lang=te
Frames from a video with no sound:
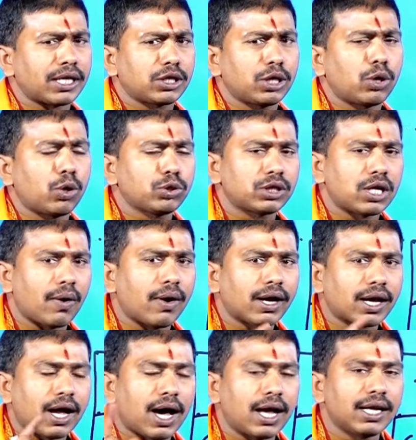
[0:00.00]
ప్రతిరోజు
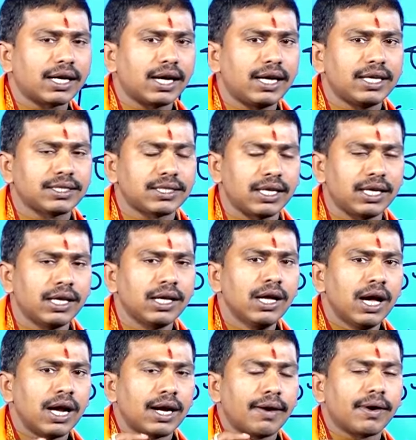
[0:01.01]
నవగ్రహాలకు వెళ్ళేసి
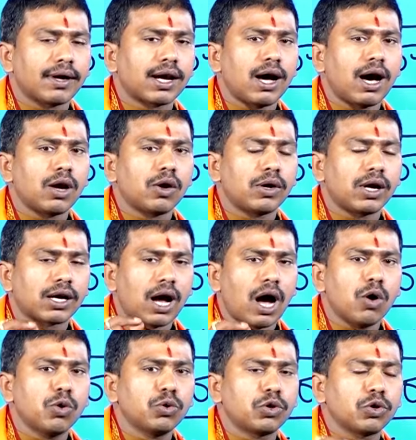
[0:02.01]
నవగ్రహాలు ఉన్న
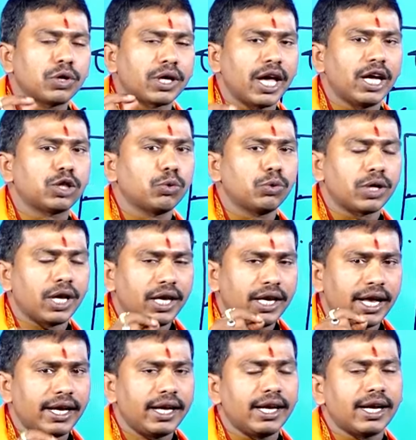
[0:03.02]
రాహుకు కేతువుకి
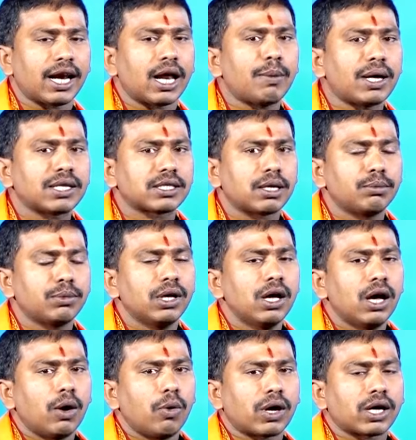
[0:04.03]
ఈ నెల మాసం
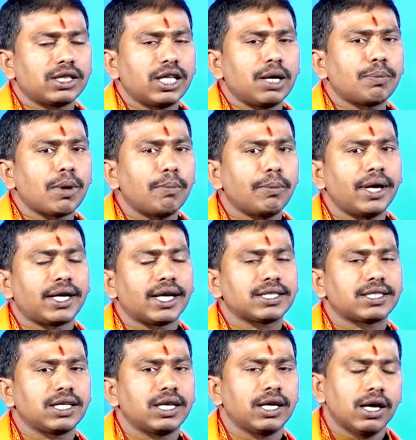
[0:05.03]
ఒక దీపం
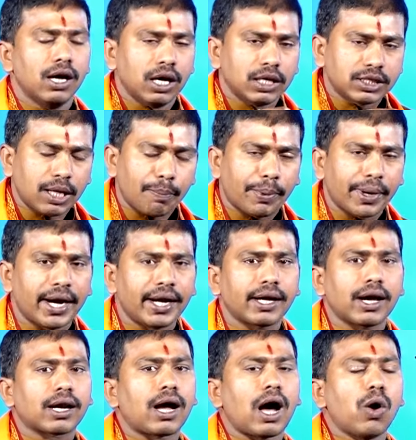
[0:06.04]
పెట్టేసి
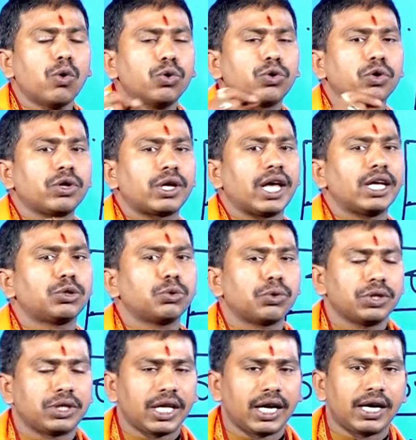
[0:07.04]
సపరేట్గా రాహుకి
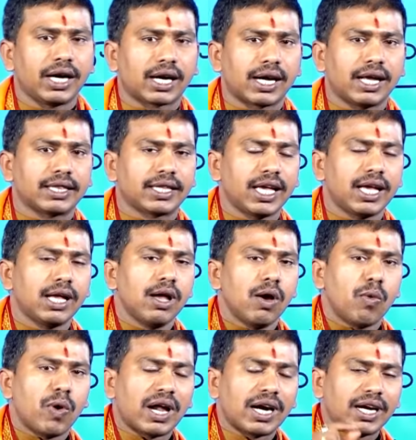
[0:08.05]
కేతువుకి తిరిగినట్లయితే
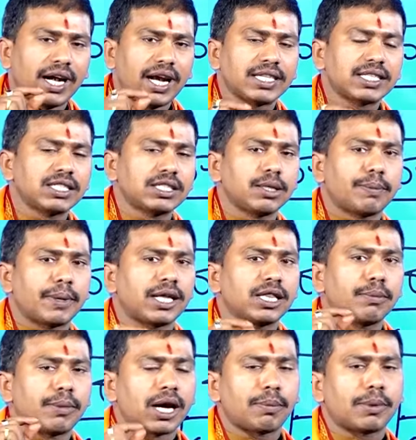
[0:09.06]
వాళ్ళ రిలేషన్షిప్
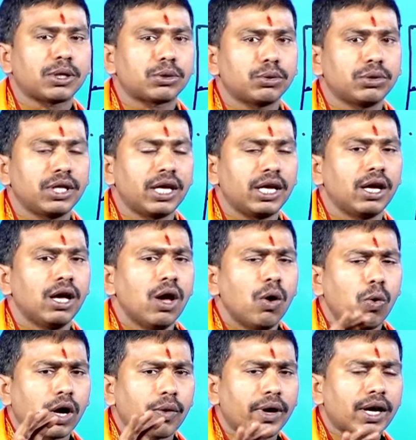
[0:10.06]
అనేది బలపడుతుంది
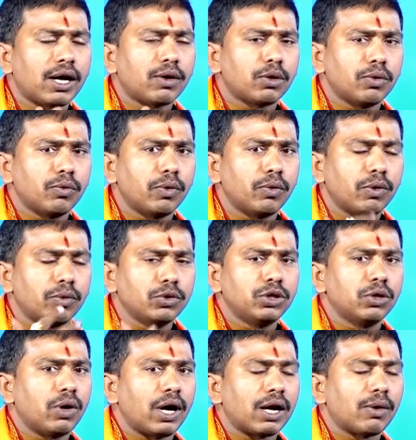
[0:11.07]
ఒకవేళ
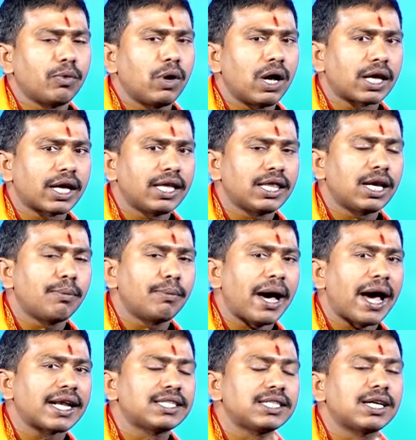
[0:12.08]
వాళ్ళ వాళ్ళకి ఏదైనా
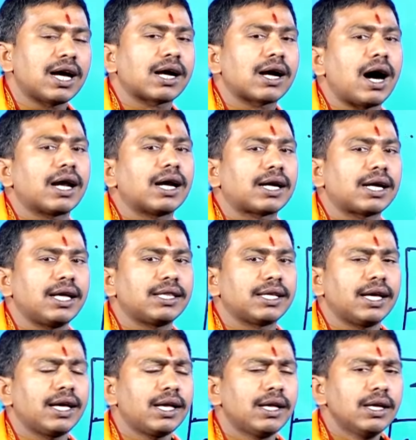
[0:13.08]
మ్యారేజింగ్గా
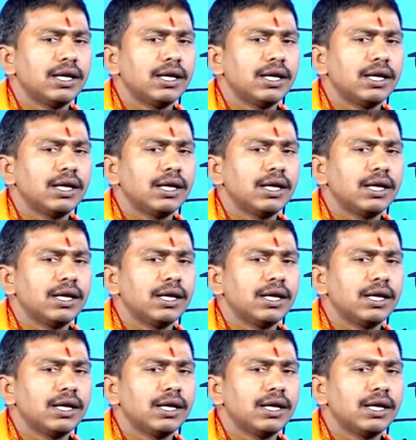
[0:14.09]
కానట్లయితే